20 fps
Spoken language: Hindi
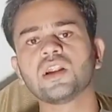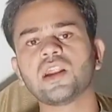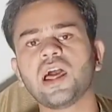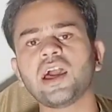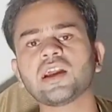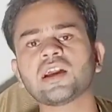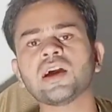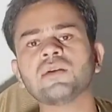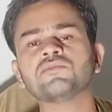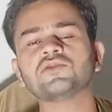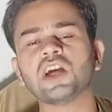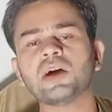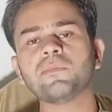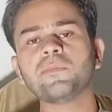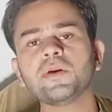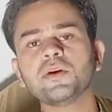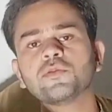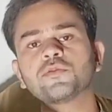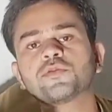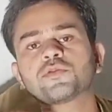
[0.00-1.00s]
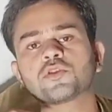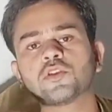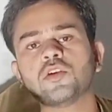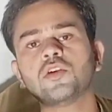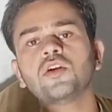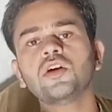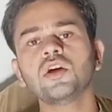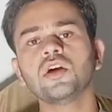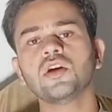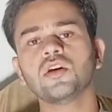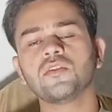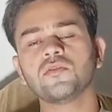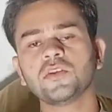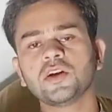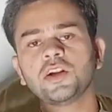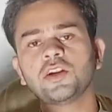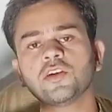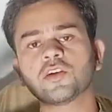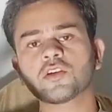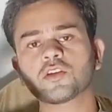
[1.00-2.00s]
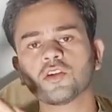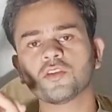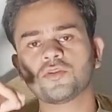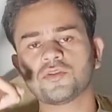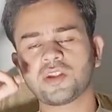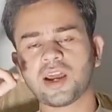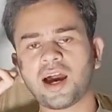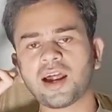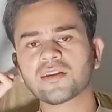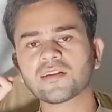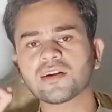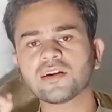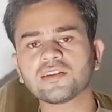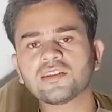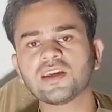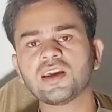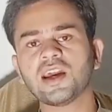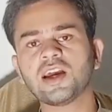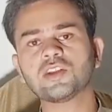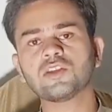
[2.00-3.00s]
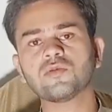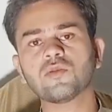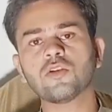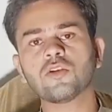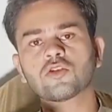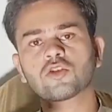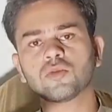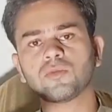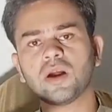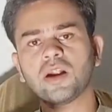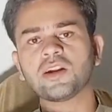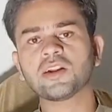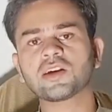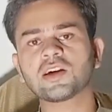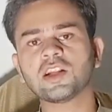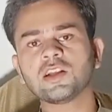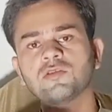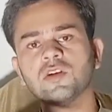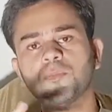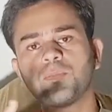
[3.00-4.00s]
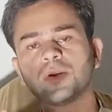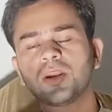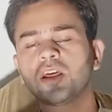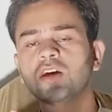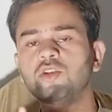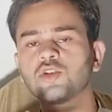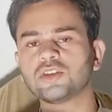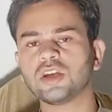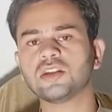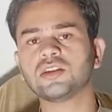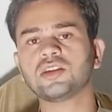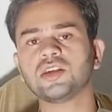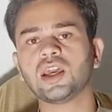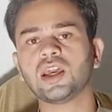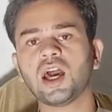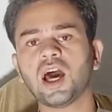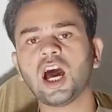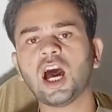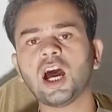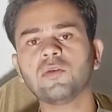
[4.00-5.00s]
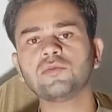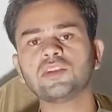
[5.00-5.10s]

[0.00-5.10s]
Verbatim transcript: लाइक हम जब भी उसको वीडियो को स्टार्ट करते हैं तो वो ऑटोमेटिकली वो प्ले हो जाती है